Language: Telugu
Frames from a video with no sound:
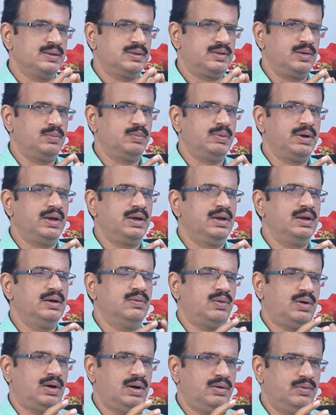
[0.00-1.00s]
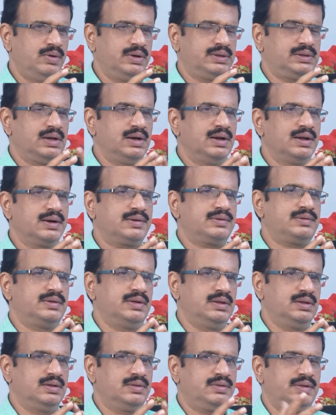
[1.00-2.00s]
సిబిఐ ఒక వ్యక్తిని అరెస్ట్
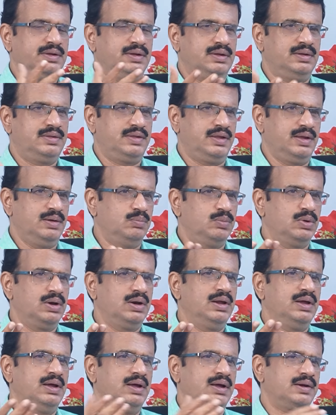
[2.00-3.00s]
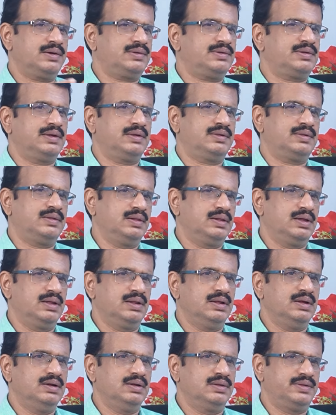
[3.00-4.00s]
చేసే సి సీఎంఎల్ని అరెస్ట్ చేసింది
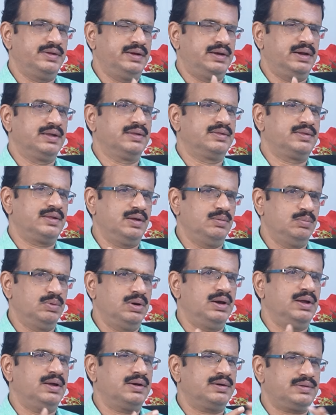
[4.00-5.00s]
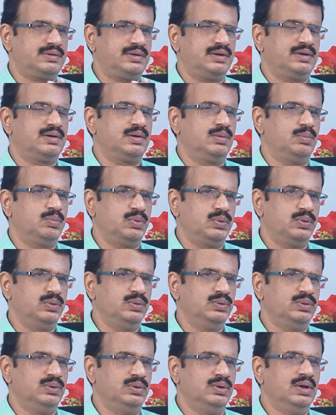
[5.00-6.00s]
కదా సిట్టింగ్ సీఎంఎల్ని అరెస్ట్ చేసినప్పుడు
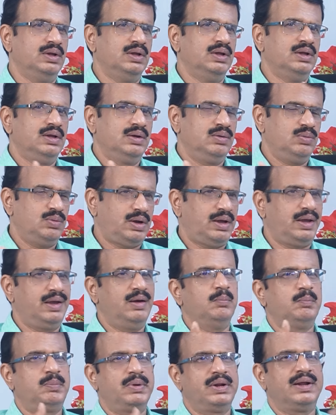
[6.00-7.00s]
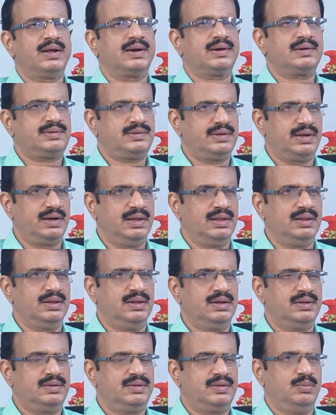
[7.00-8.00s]
ఒక ఎంపీని అరెస్ట్ చేయలేదు
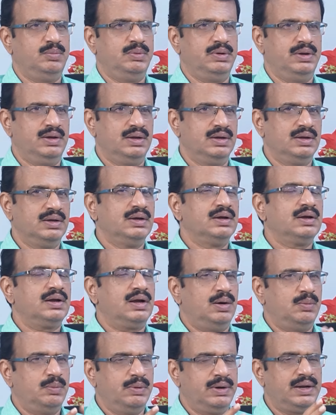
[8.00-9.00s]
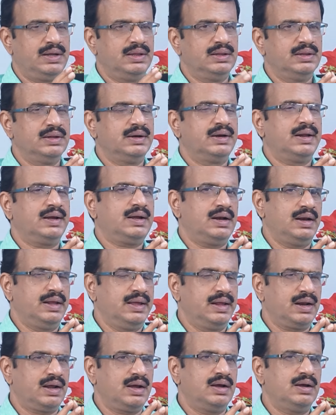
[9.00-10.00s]
ఆ సిబిఐ కాబట్టి ఏంటంటే
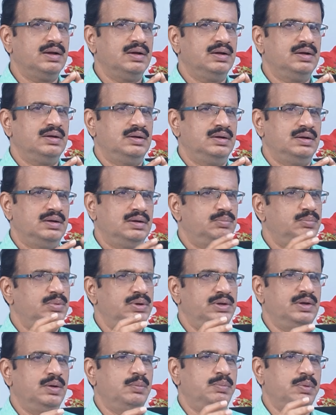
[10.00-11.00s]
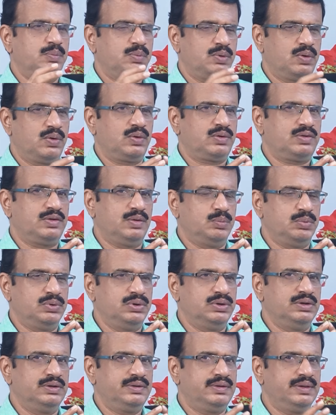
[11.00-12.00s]
క్లియర్గా బీజేపీ ఇప్పటివరకు
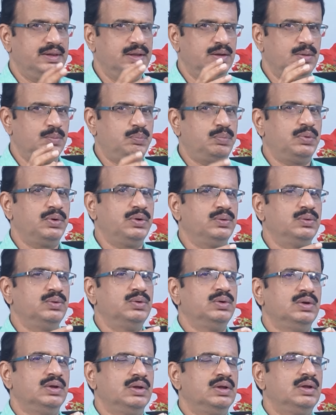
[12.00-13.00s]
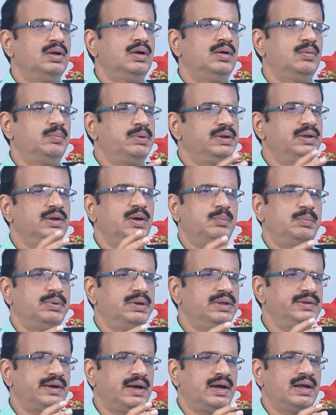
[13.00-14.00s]
సపోర్ట్ చేసింది ఇప్పుడు బీజేపీ
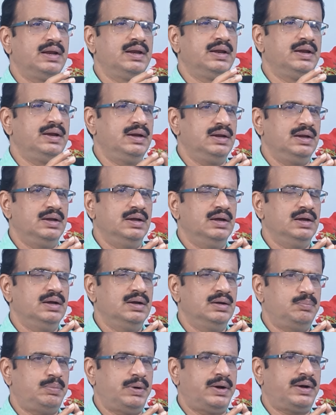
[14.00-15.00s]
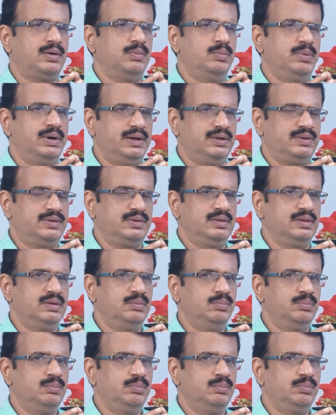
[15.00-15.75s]
జగన్ని పక్కన పెట్టేసింది